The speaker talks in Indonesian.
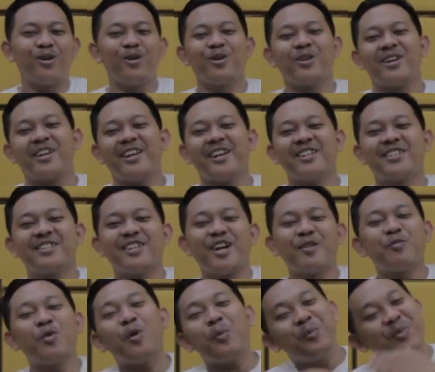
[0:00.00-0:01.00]
Oke
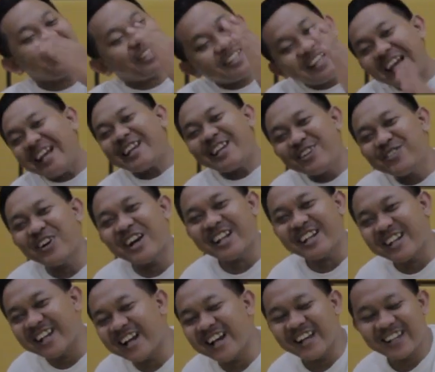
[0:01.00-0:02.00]
siap mau beat kayak
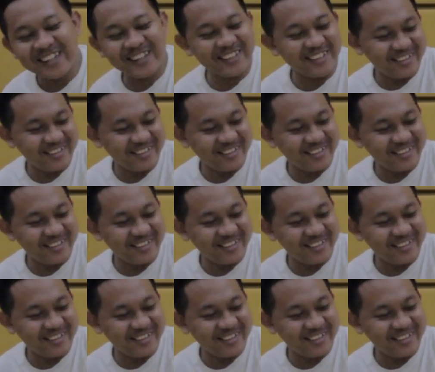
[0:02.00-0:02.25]
gimana